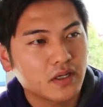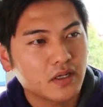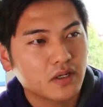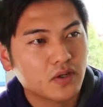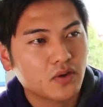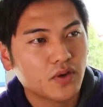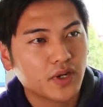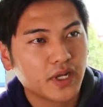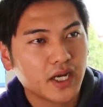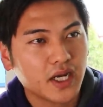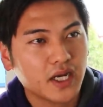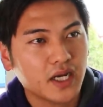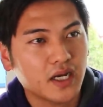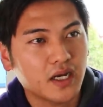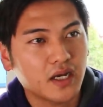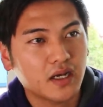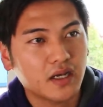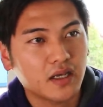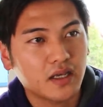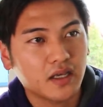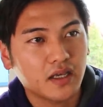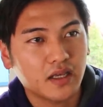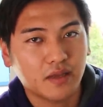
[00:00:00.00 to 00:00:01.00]
これ
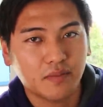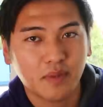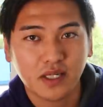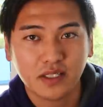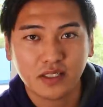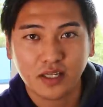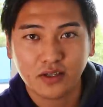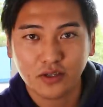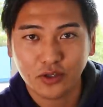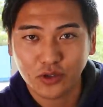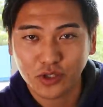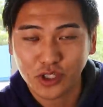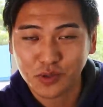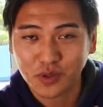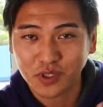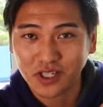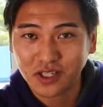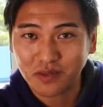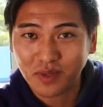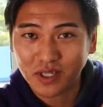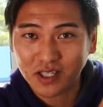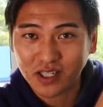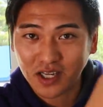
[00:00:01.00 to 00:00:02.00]
が、えー、まあ、言ってしまっ
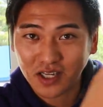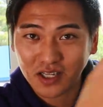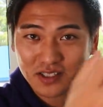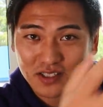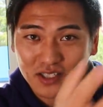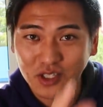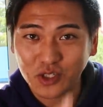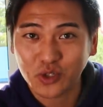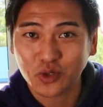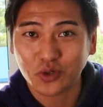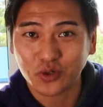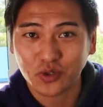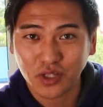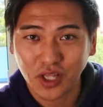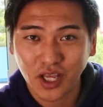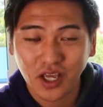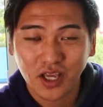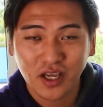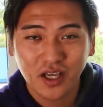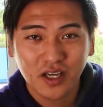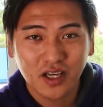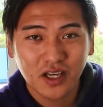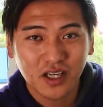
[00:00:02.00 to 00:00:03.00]
たらまた前職の
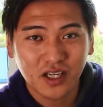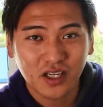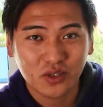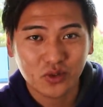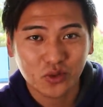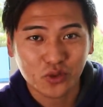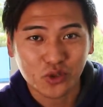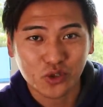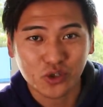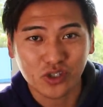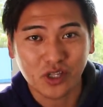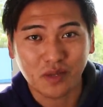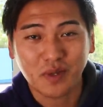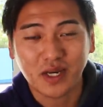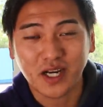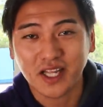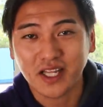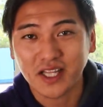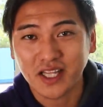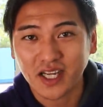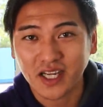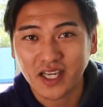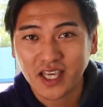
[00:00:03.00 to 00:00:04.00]
ね、伊藤忠で
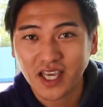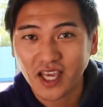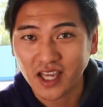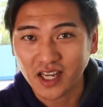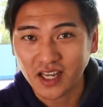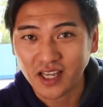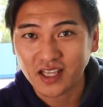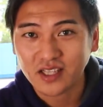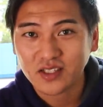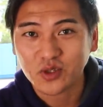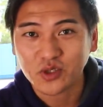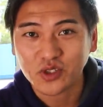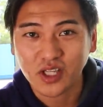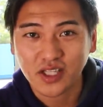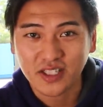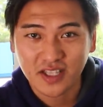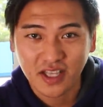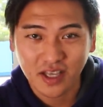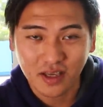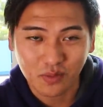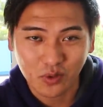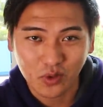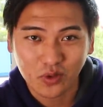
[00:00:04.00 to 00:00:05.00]
学んだ経理、そして
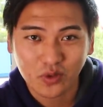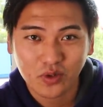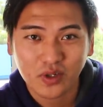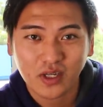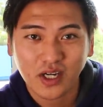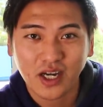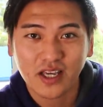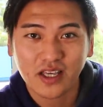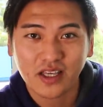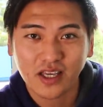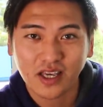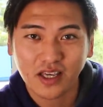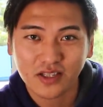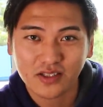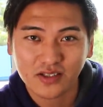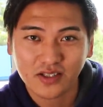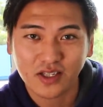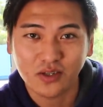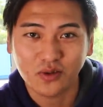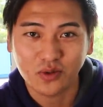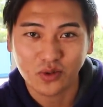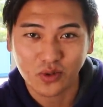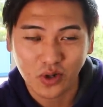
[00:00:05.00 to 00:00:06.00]
税務、会計
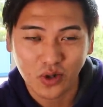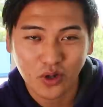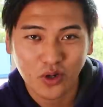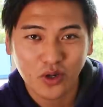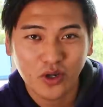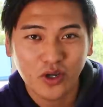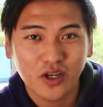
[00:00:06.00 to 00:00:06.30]
スキルと、